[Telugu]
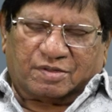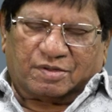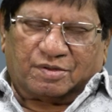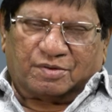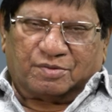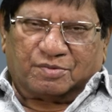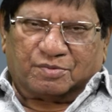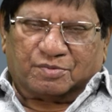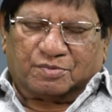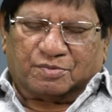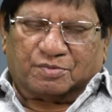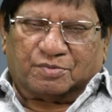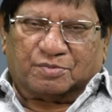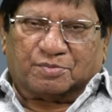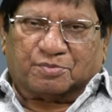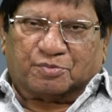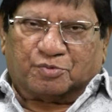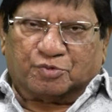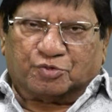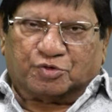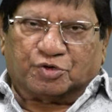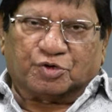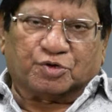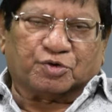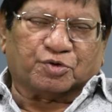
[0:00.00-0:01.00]
తాలూకు
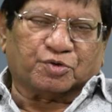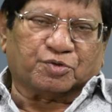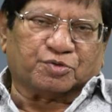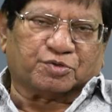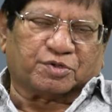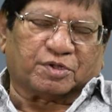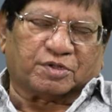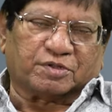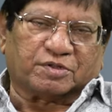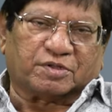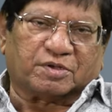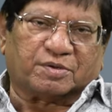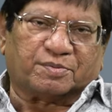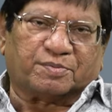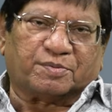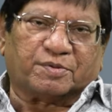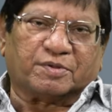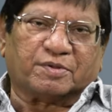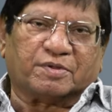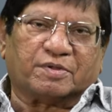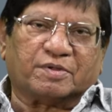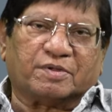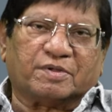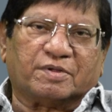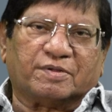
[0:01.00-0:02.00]
పుట్టినరోజు
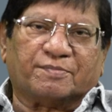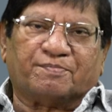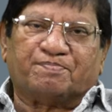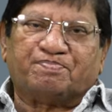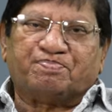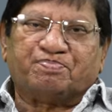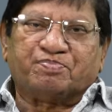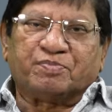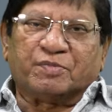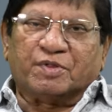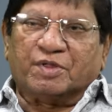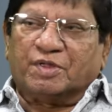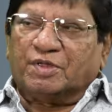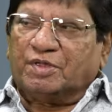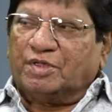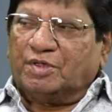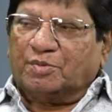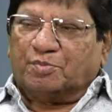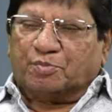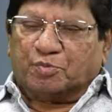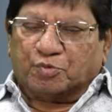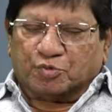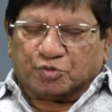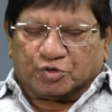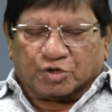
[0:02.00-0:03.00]
సందర్భంగా ఈ
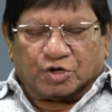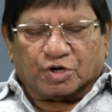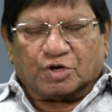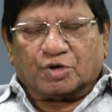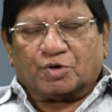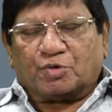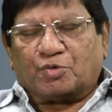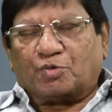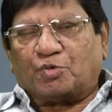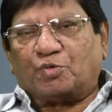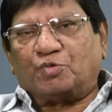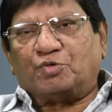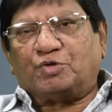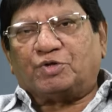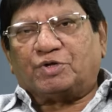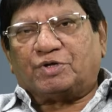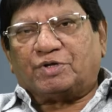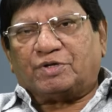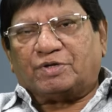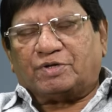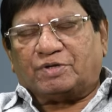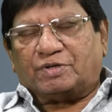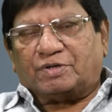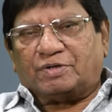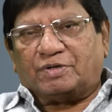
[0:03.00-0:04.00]

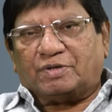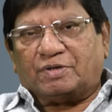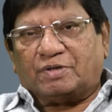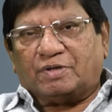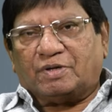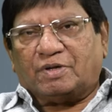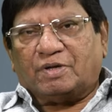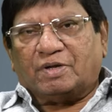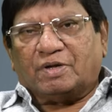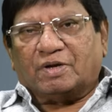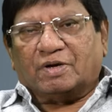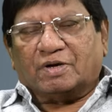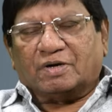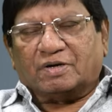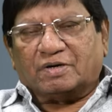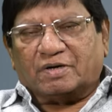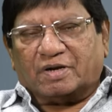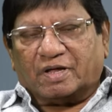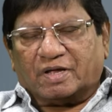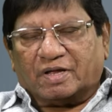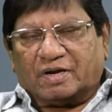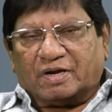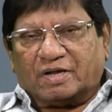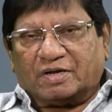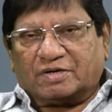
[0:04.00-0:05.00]
పుట్టినరోజుకి
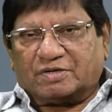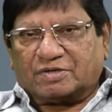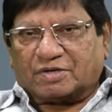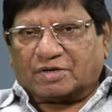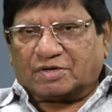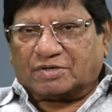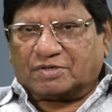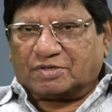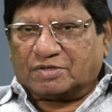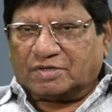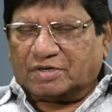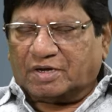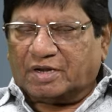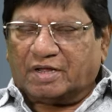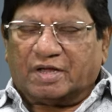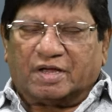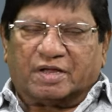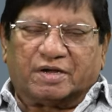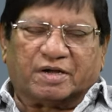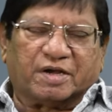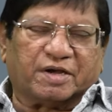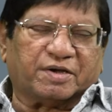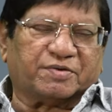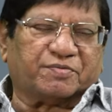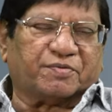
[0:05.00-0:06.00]
డైరెక్టర్స్ డే
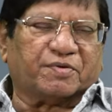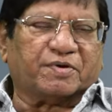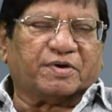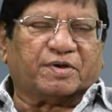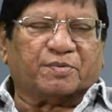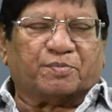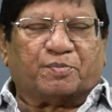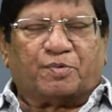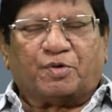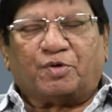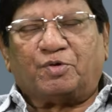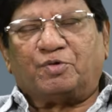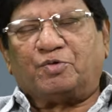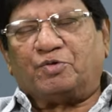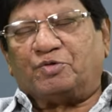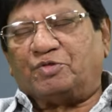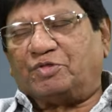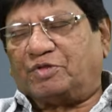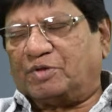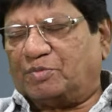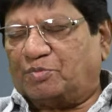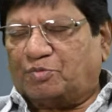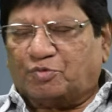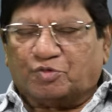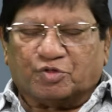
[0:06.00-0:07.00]
అనేటువంటి పేరు
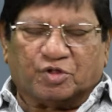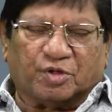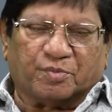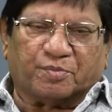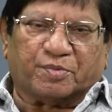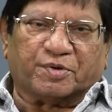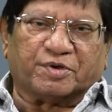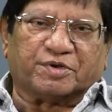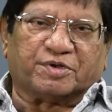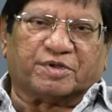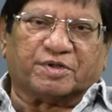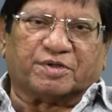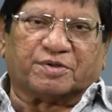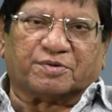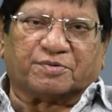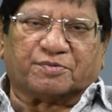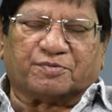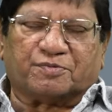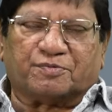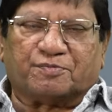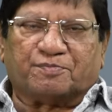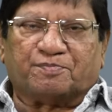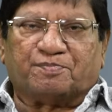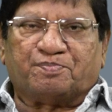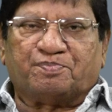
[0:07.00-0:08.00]
ఇంతకుముందే పెట్టారు
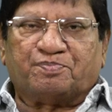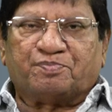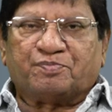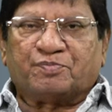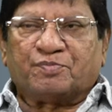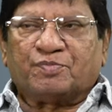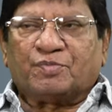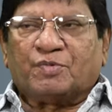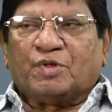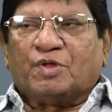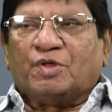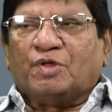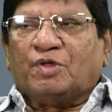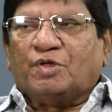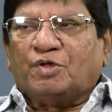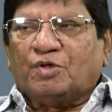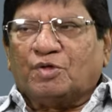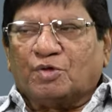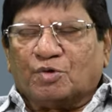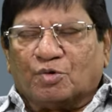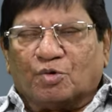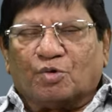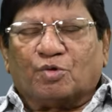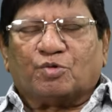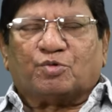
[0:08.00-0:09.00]

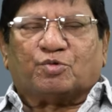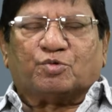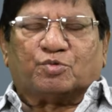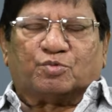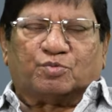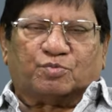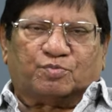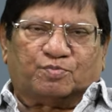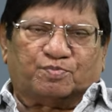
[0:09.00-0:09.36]
ఈరోజు